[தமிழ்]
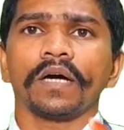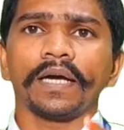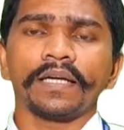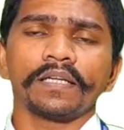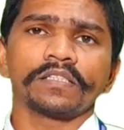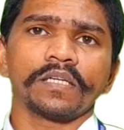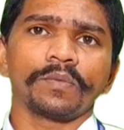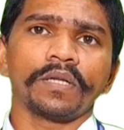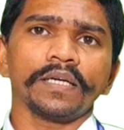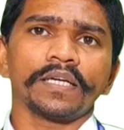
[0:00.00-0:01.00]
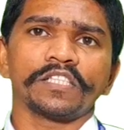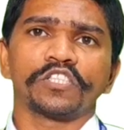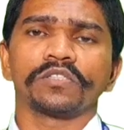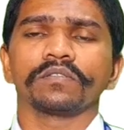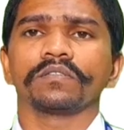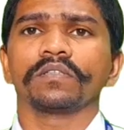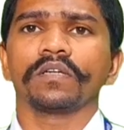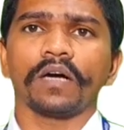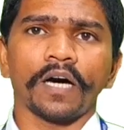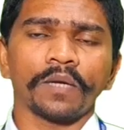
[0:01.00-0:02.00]
ஹைட்ரஜன் அப்படின்னா ஹெச்
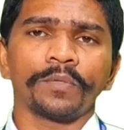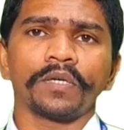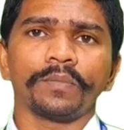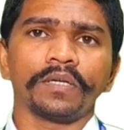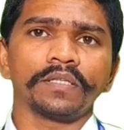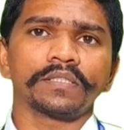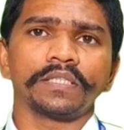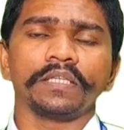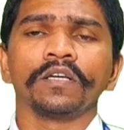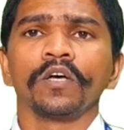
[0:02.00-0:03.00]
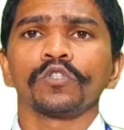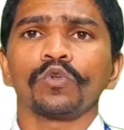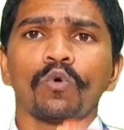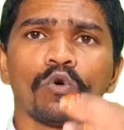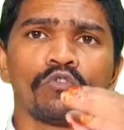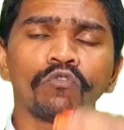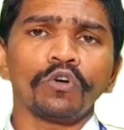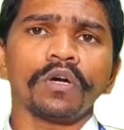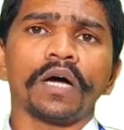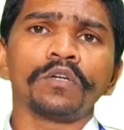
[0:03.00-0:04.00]
கார்பன் அப்படின்னா சி ஸோ
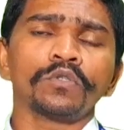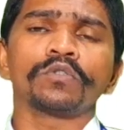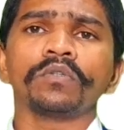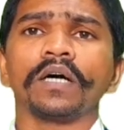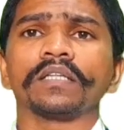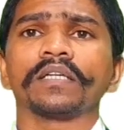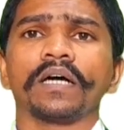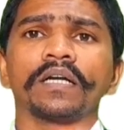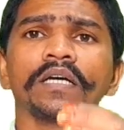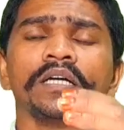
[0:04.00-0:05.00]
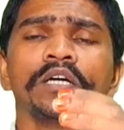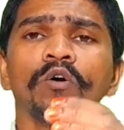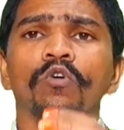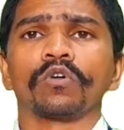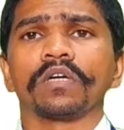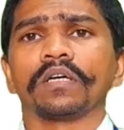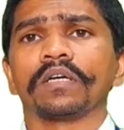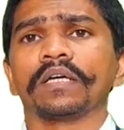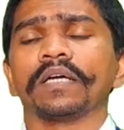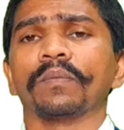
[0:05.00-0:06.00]
ஒவ்வொரு அணுக்கும் அதுக்கான ஒரு
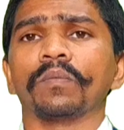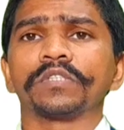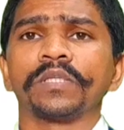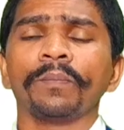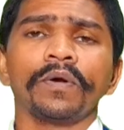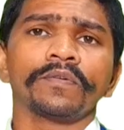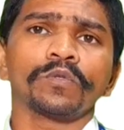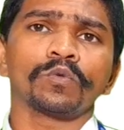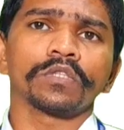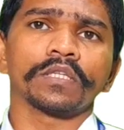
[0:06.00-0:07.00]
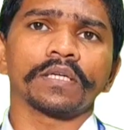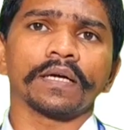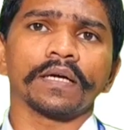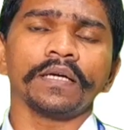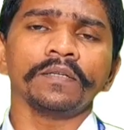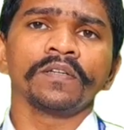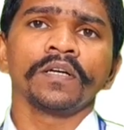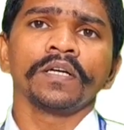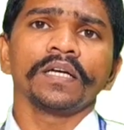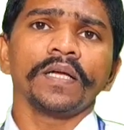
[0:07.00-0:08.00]
சிம்பிள் வந்து கொடுத்துருக்காங்க
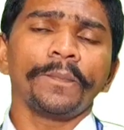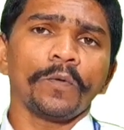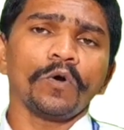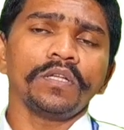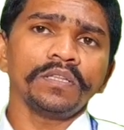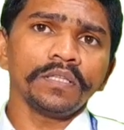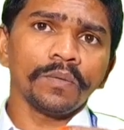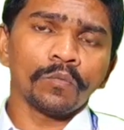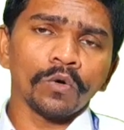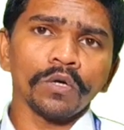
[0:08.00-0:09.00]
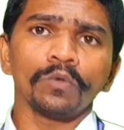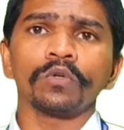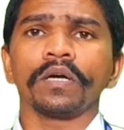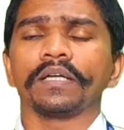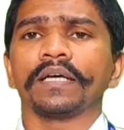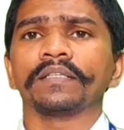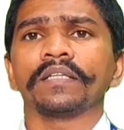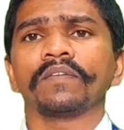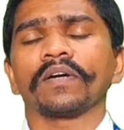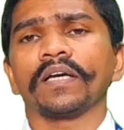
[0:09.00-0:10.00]
இப்போது இந்த மூலக்கூறுகள்
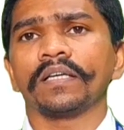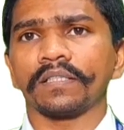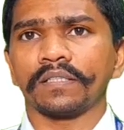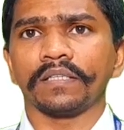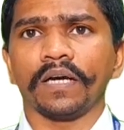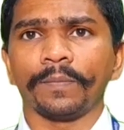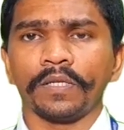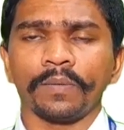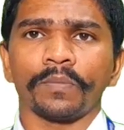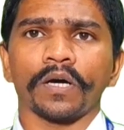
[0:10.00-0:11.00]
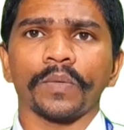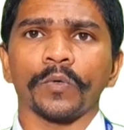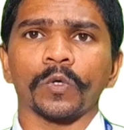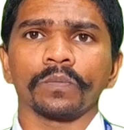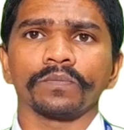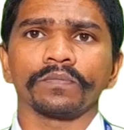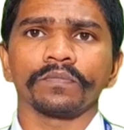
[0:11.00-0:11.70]
எந்தெந்த வகையாக இருக்குது அப்படின்னு நம்ம பார்க்க போகிறோம்